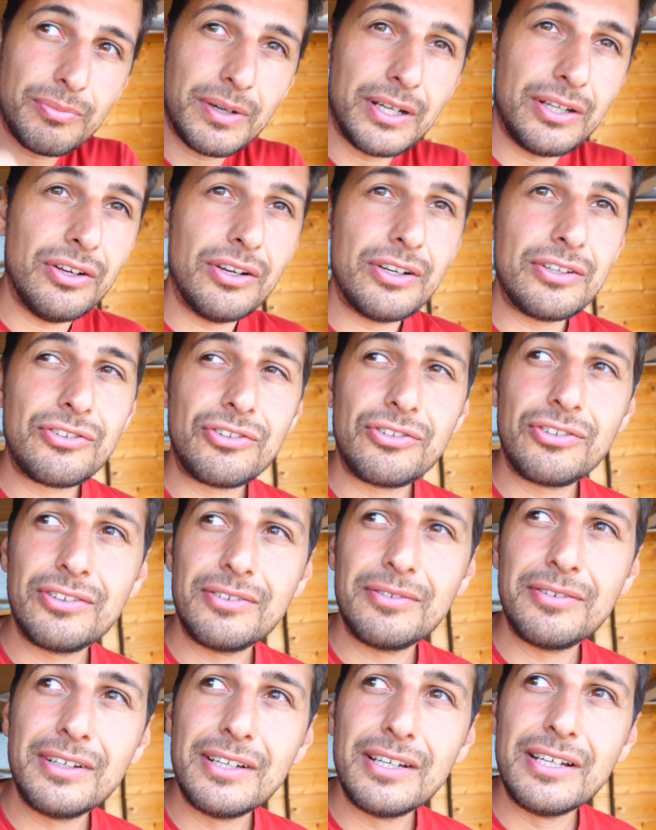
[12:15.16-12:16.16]
manhosos,
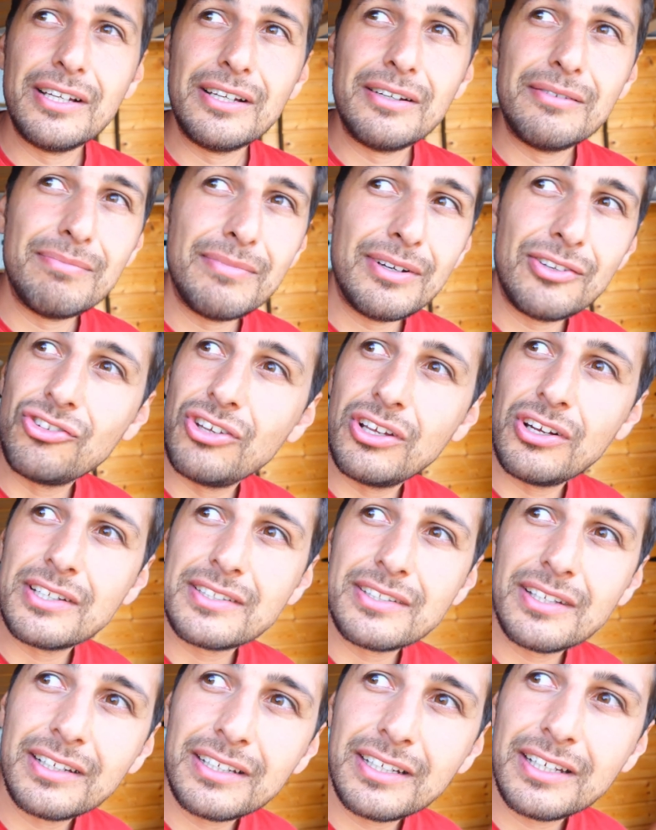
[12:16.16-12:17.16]
mas a
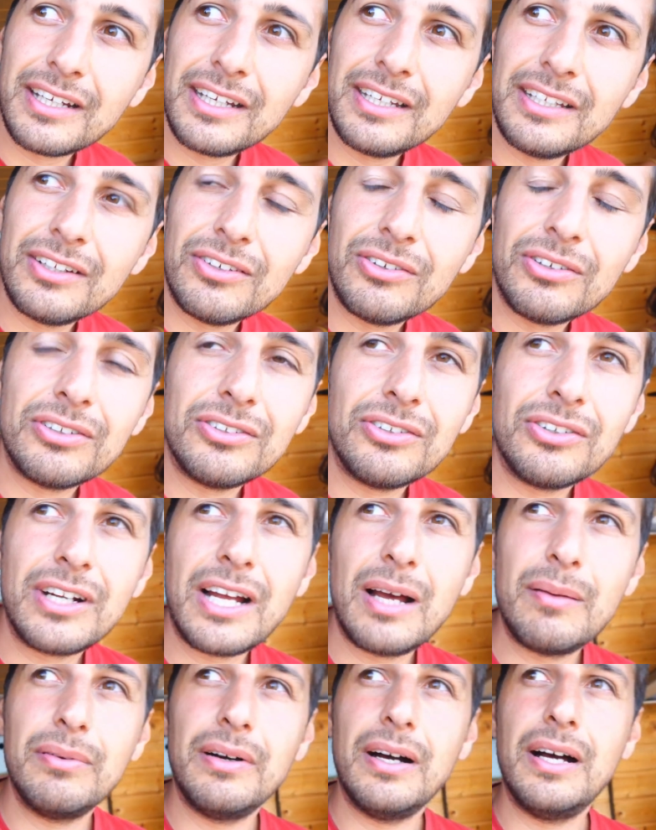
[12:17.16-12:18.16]
nossa carrinha não, não
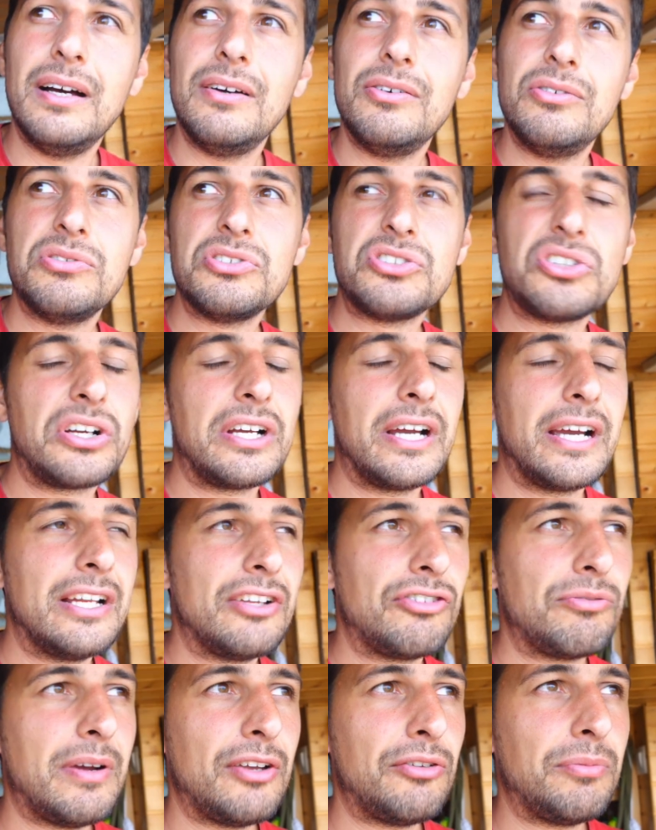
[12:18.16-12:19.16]
cabe lá, só
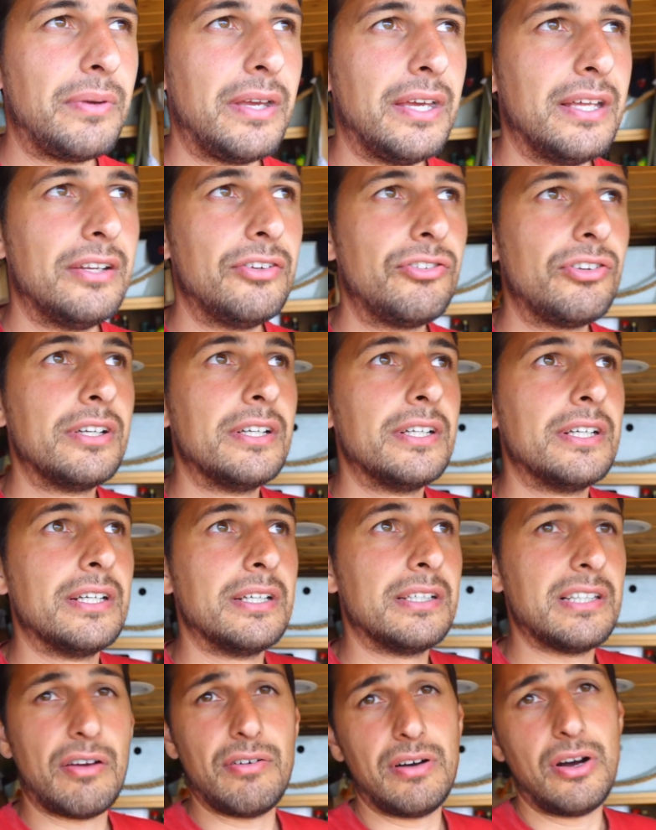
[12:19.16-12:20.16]
carrinhas mais pequenas.
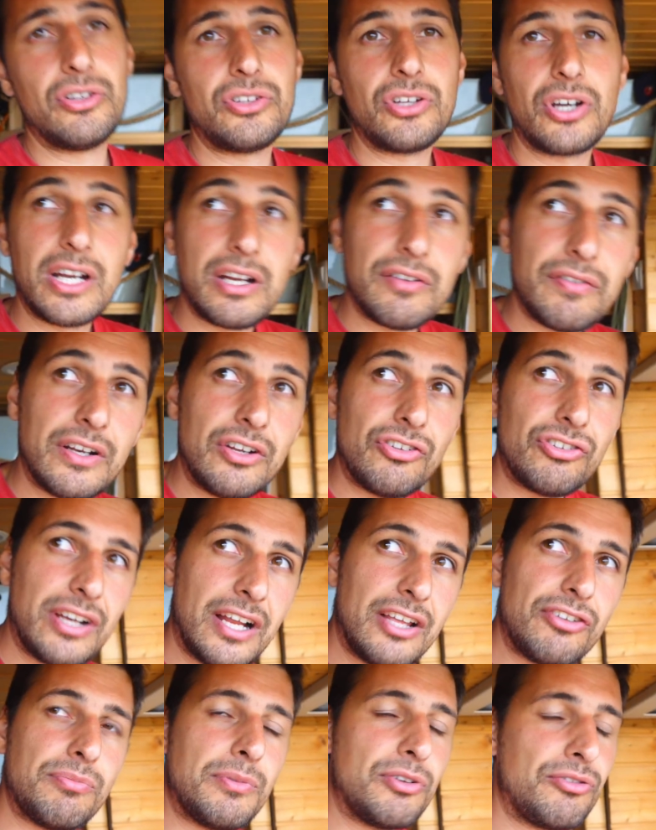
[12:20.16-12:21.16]
Então, autocaravanas
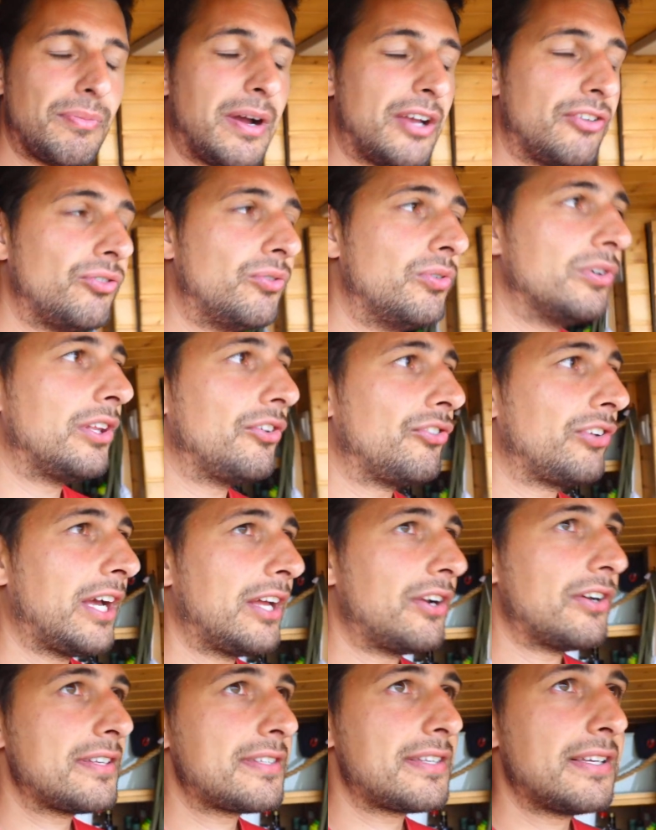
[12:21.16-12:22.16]
grandes, mas mais curtas que a
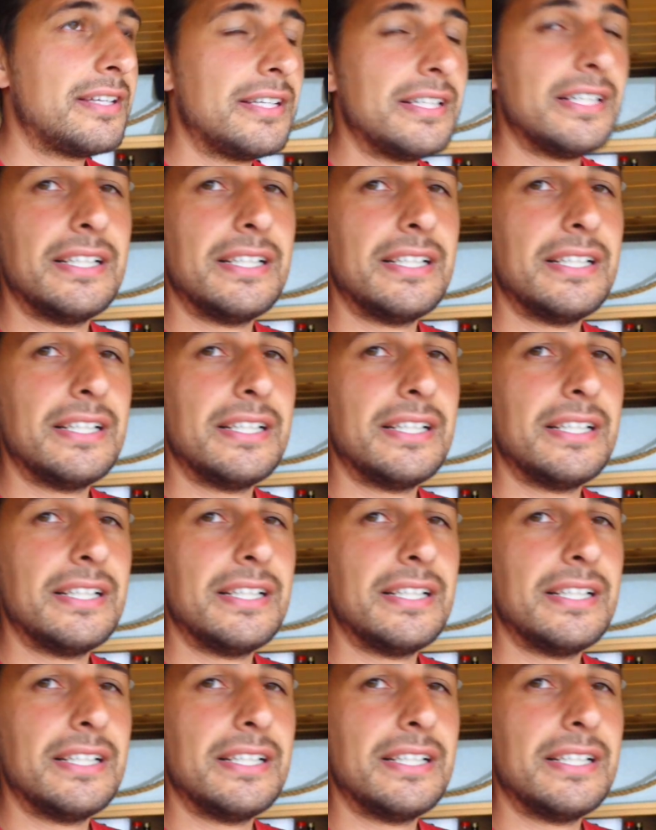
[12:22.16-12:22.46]
nossa.